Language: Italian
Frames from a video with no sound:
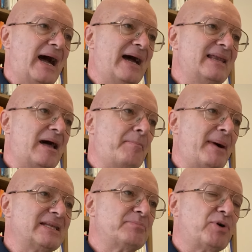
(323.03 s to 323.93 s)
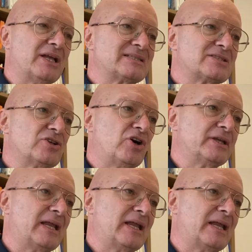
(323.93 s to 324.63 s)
alla manipolazione,